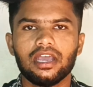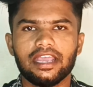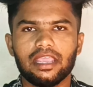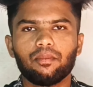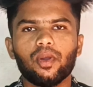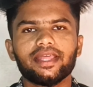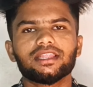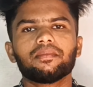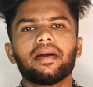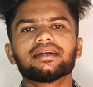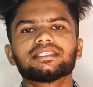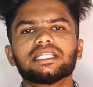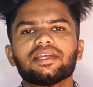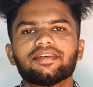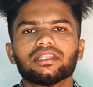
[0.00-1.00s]
இப்போ இந்த
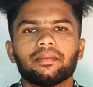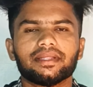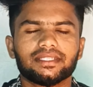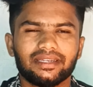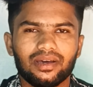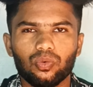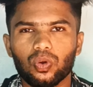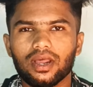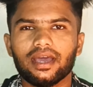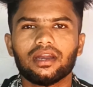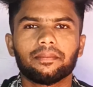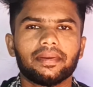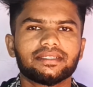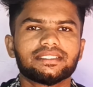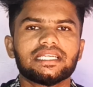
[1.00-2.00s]
பாக்ஸில் தான் வந்து பார்த்தீங்கன்னா உங்களுக்கான
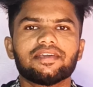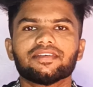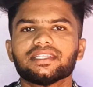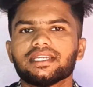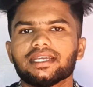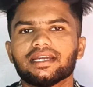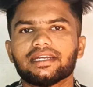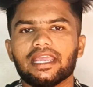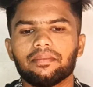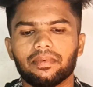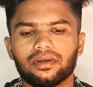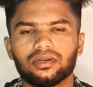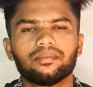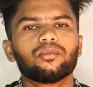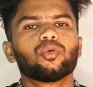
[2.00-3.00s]
பிரச்சனையை வந்து நீங்கள் டைப் பண்ணணும்